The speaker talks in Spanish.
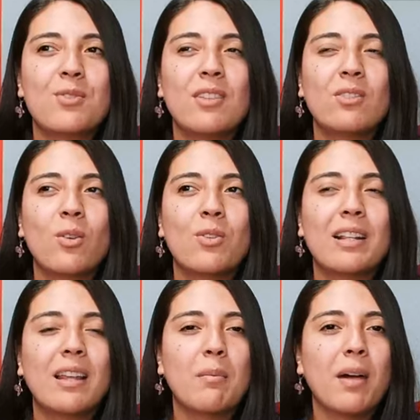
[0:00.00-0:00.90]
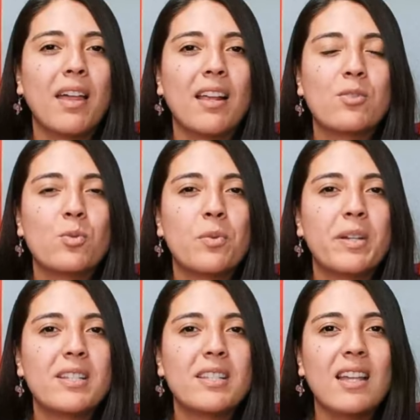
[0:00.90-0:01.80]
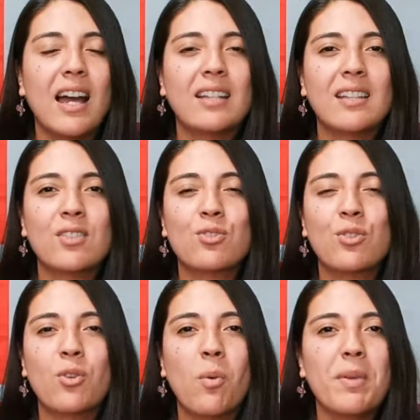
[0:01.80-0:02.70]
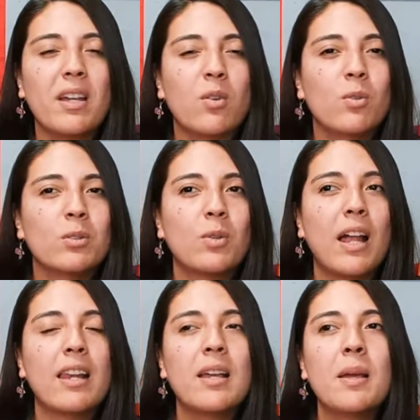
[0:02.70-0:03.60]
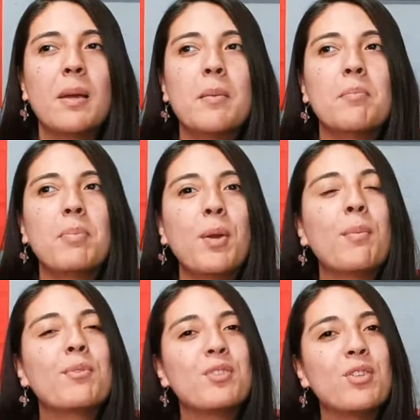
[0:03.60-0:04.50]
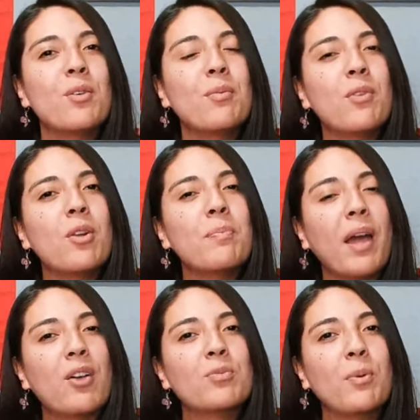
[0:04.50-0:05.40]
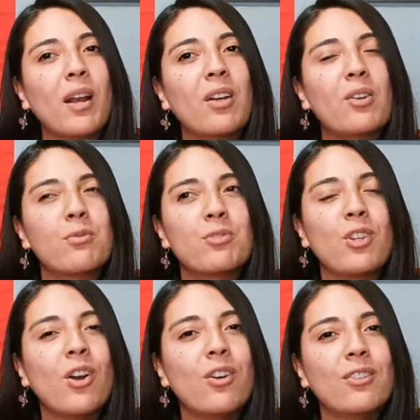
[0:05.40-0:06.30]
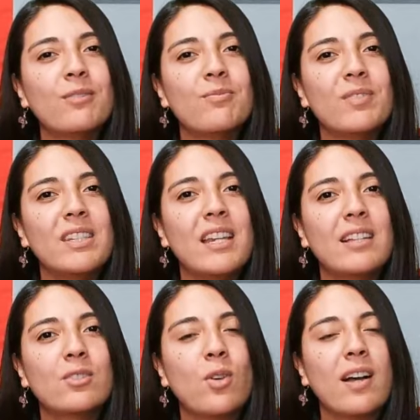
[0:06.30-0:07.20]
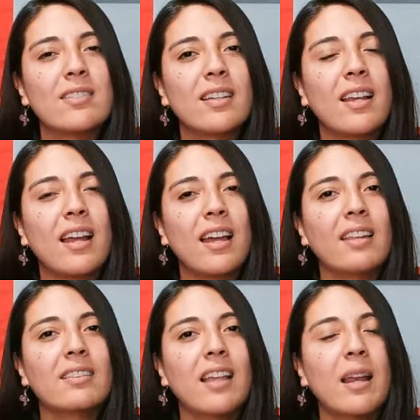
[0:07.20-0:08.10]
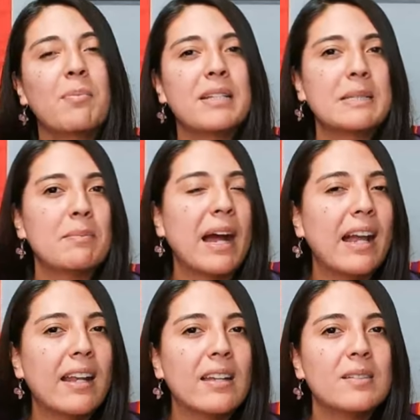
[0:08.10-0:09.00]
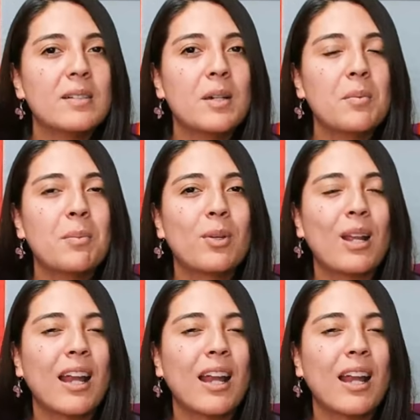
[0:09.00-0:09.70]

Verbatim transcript: en todo el tema de su diversidad gastronómica, cultural, pero hemos sido golpeados por la corrupción y eso hace que la gente la pase mal, porque la